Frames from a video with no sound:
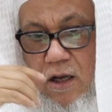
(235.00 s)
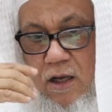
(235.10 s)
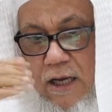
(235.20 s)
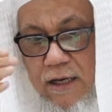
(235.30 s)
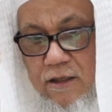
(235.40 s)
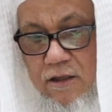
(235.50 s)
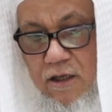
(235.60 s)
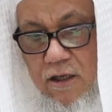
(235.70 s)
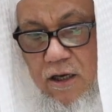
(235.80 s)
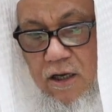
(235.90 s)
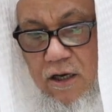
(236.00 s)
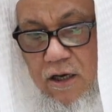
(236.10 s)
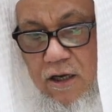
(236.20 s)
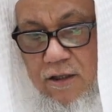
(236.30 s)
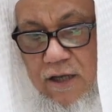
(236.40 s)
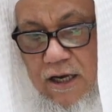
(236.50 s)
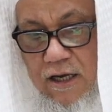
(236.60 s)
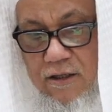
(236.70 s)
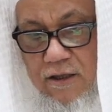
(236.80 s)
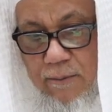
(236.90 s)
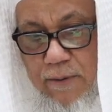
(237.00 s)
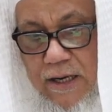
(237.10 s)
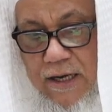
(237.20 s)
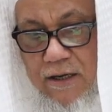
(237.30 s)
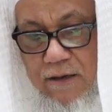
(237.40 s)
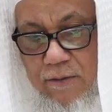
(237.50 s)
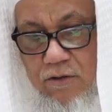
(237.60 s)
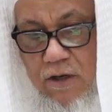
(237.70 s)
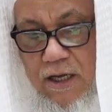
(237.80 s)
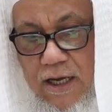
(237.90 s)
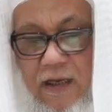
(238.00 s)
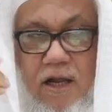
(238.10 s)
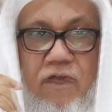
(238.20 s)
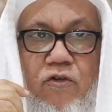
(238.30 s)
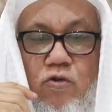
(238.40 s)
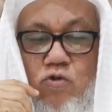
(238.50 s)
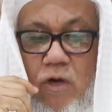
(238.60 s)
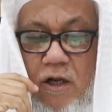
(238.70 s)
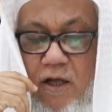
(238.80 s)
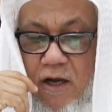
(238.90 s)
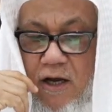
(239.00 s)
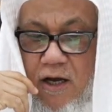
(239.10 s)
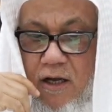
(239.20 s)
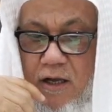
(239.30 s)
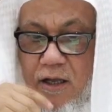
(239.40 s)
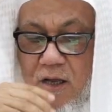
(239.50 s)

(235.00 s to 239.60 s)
يعني الإضاءة للضبة رحمة الله عليه في أصول القراءة